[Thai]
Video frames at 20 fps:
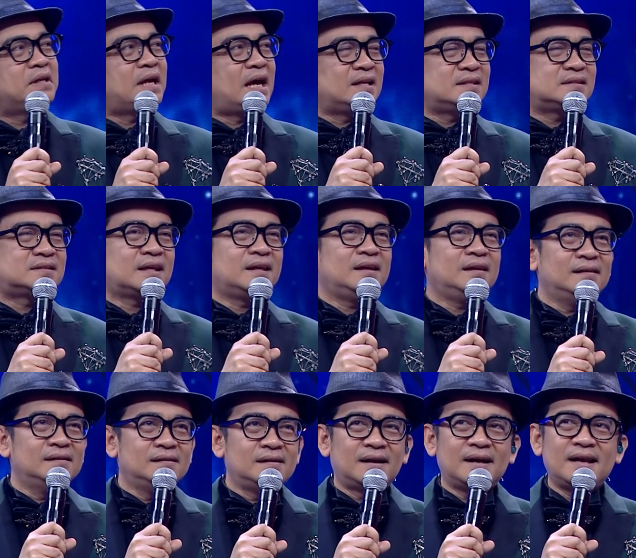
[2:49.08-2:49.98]
ราะฉะนั้นสี
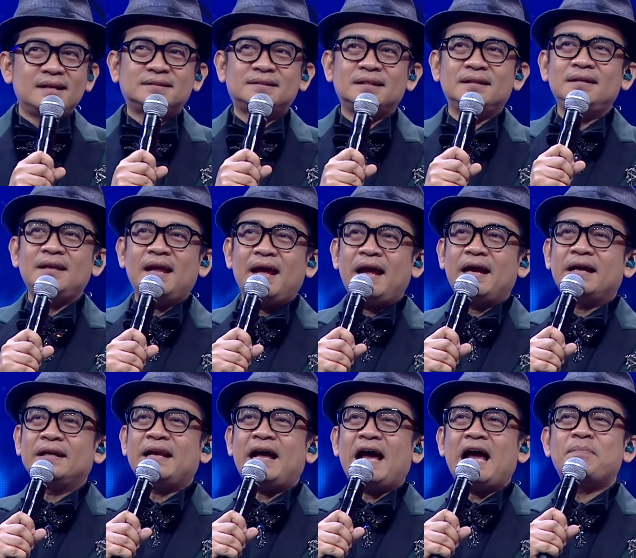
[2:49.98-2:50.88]
เหลืองและสีแด
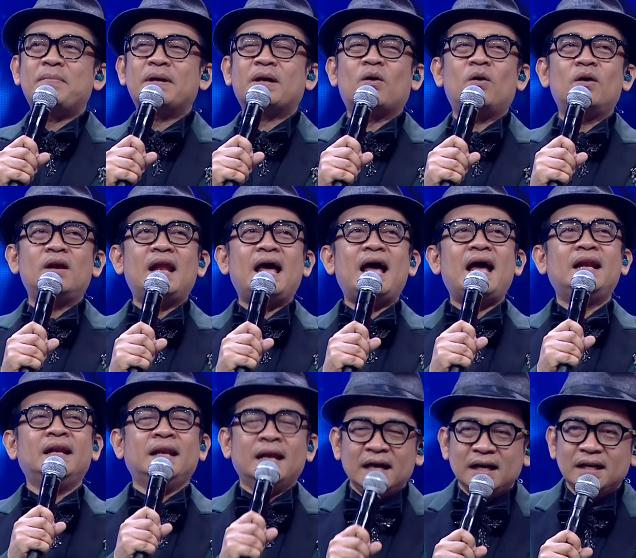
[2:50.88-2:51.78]
งได้ไปคน
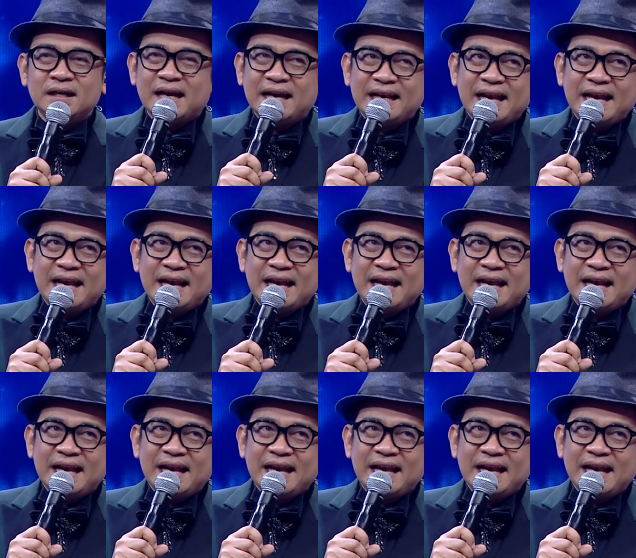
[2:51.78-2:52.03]
ละหนึ่ง